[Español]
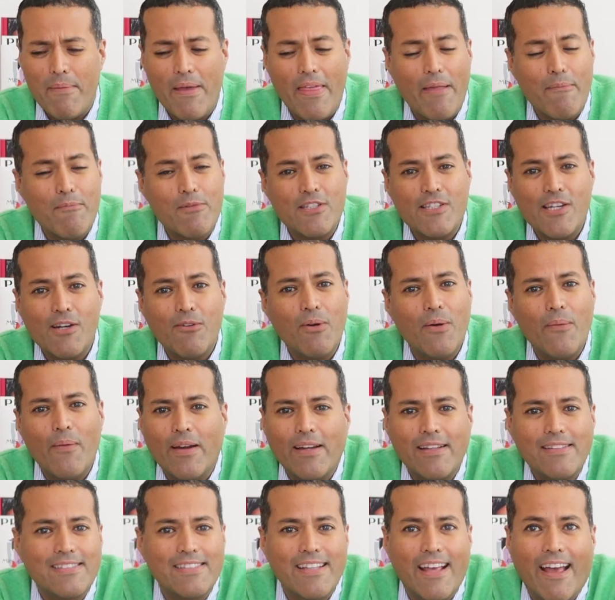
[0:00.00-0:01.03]
Me da mucha
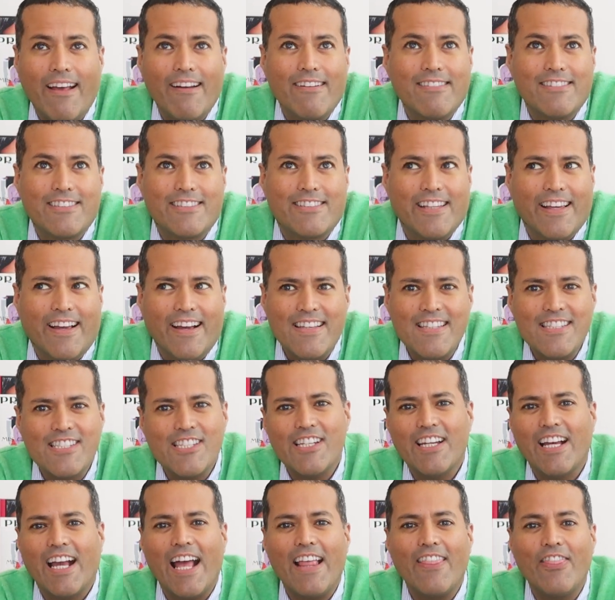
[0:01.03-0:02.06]
hueva que sigan
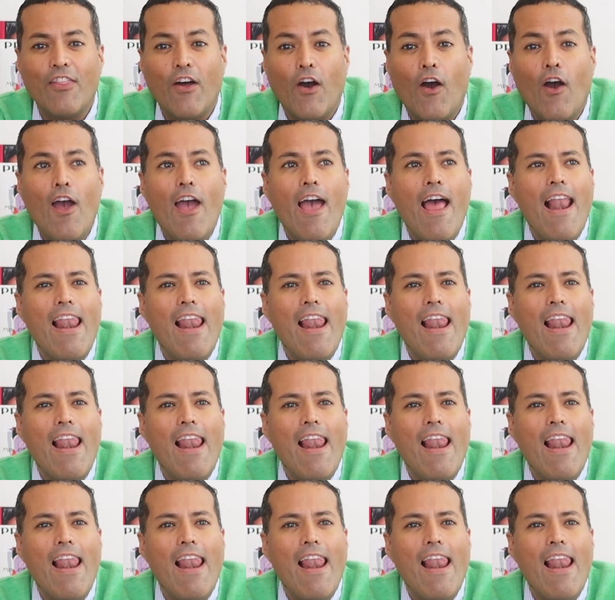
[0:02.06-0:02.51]
chingando.